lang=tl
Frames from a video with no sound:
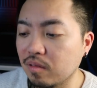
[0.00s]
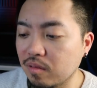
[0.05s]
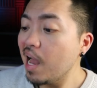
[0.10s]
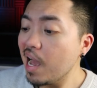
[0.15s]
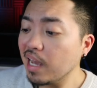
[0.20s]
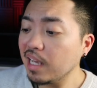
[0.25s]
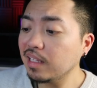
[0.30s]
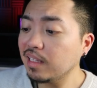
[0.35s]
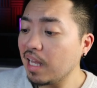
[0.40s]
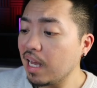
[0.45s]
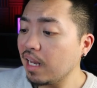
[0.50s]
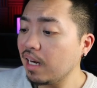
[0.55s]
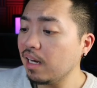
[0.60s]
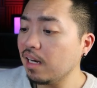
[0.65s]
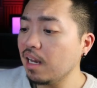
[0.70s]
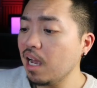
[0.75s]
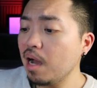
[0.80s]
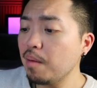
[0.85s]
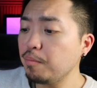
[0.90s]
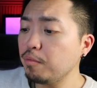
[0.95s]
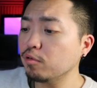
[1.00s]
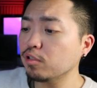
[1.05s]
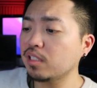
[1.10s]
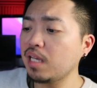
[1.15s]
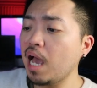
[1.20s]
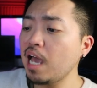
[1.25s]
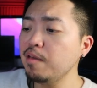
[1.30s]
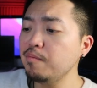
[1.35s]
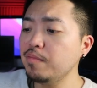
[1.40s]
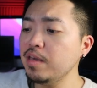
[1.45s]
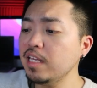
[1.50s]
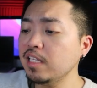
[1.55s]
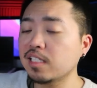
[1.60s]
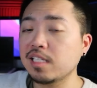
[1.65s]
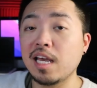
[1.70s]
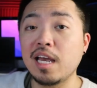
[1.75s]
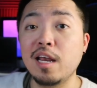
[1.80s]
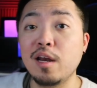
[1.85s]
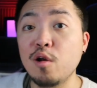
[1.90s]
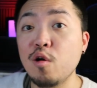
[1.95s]
Lucky Daryl Gapos, hi Beans,
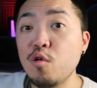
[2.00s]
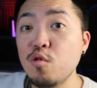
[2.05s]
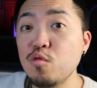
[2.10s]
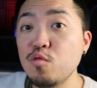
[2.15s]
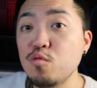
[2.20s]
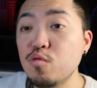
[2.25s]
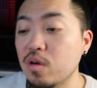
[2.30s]
hello.